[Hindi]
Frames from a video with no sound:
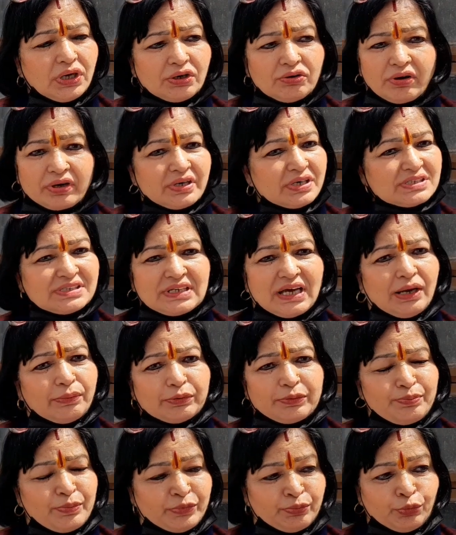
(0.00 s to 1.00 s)
का गवर्नर
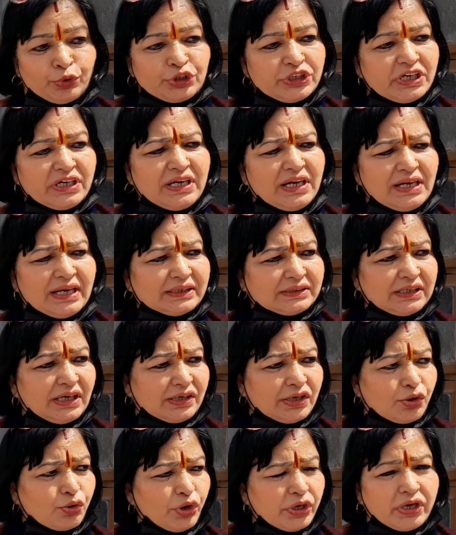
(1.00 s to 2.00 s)
साहब मुझे नहीं
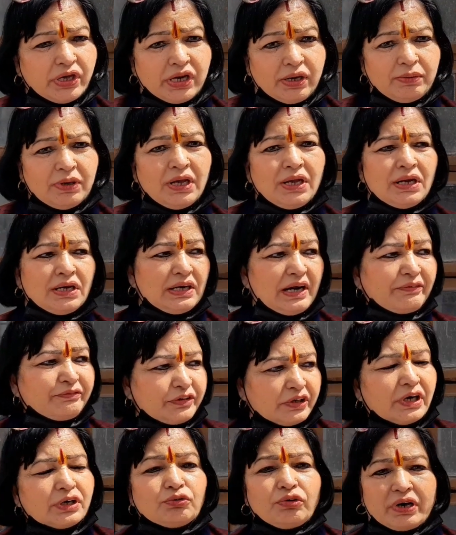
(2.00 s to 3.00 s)
लगता कि कोई गरीब
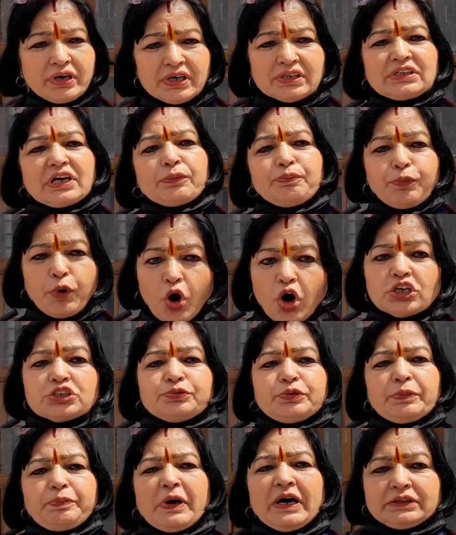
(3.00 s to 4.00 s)
लेफ्टिनेंट गवर्नर तक
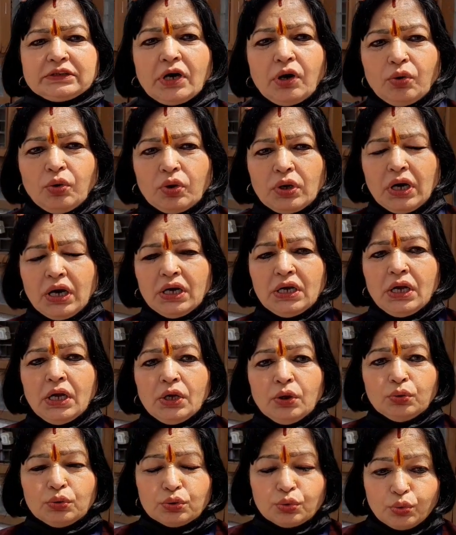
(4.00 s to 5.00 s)
पहुँच भी पाता होगा
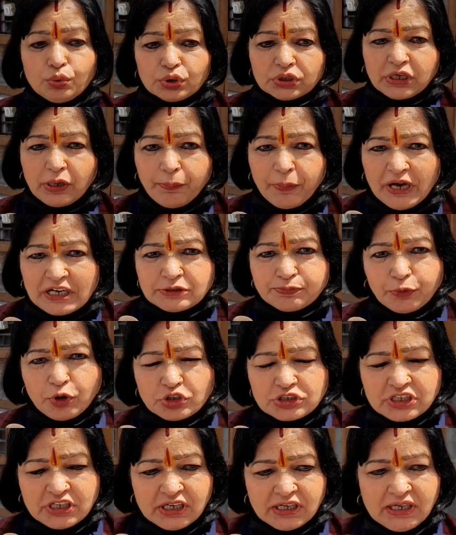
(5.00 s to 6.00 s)
उन उनके पास
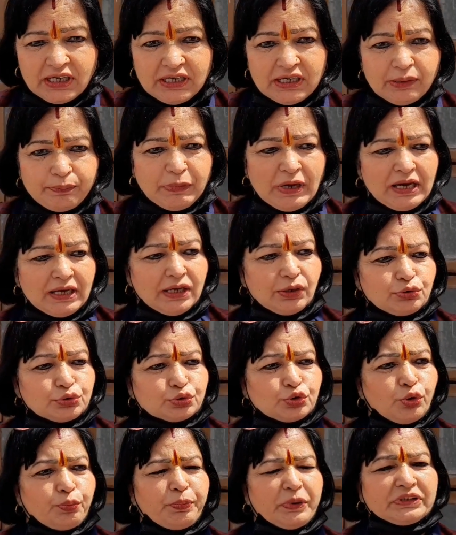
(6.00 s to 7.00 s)
पहुँचने के लिए पहले
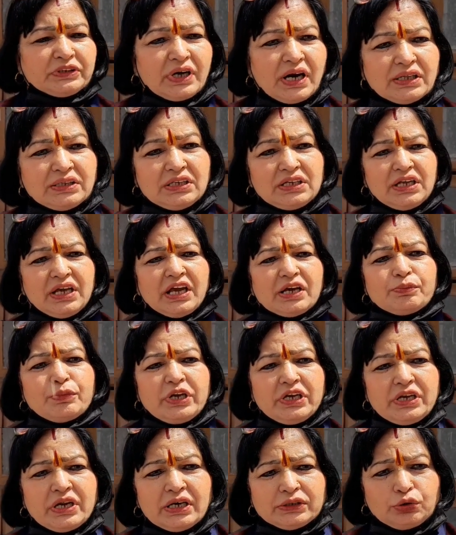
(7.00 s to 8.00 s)
उसको पंद्रह दिन एक
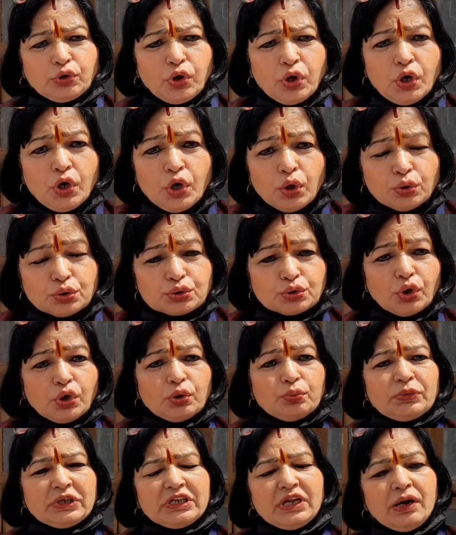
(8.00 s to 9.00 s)
महीना तो
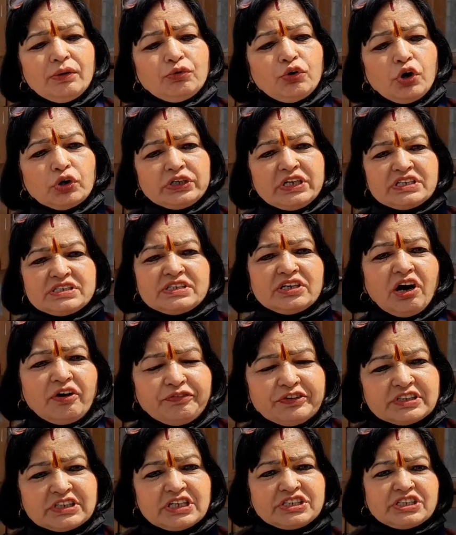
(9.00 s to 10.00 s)
उसको मतलब वो डीसी
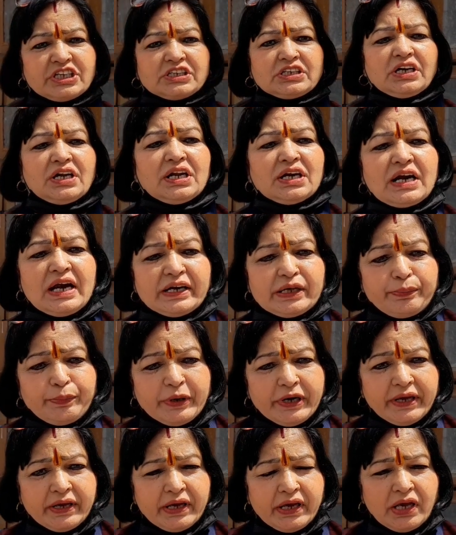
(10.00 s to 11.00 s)
ऑफिस के चक्कर लगाने
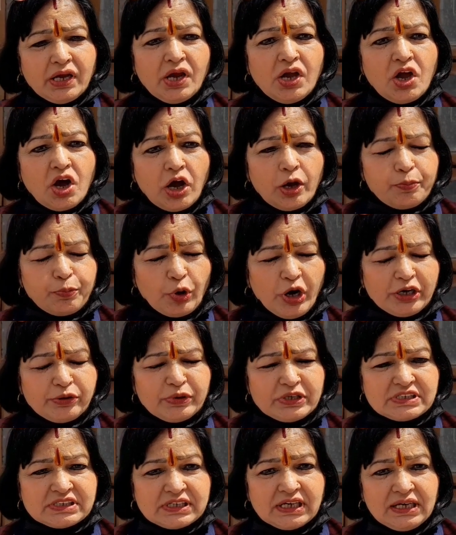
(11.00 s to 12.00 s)
पड़ेंगे
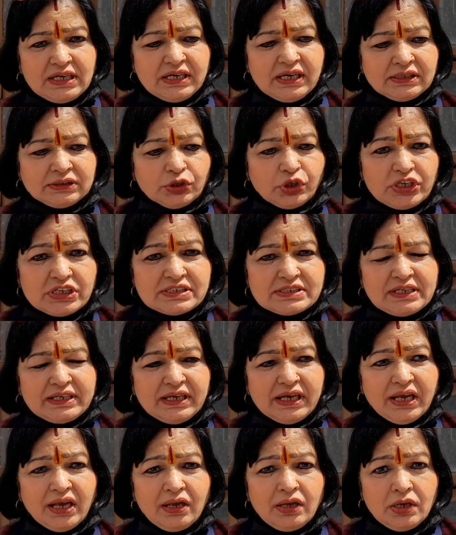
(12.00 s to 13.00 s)
अपॉइंटमेंट्स के लिए तो
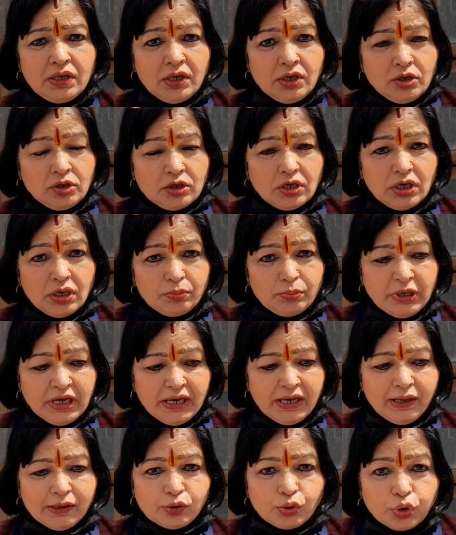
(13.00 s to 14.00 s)
इसलिए
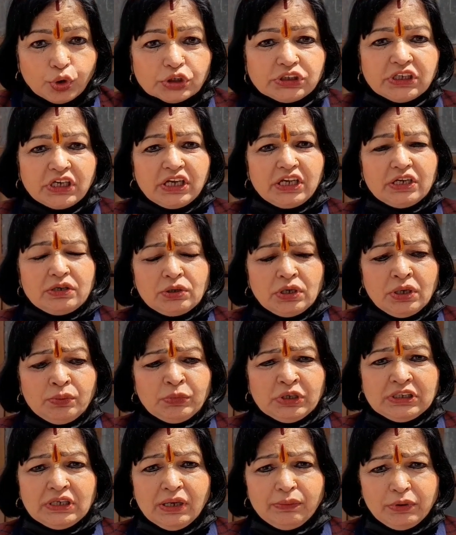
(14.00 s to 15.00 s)
मैं खुद इन
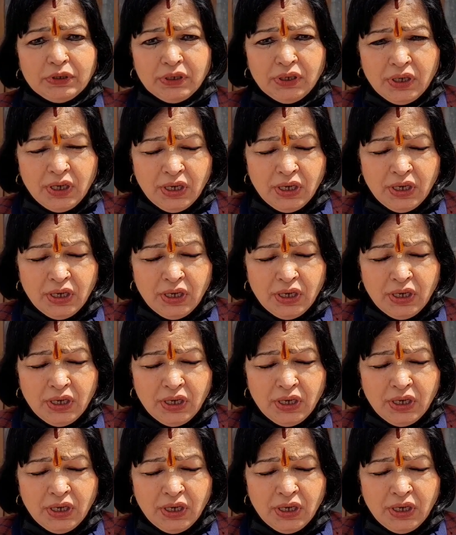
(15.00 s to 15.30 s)
मतलब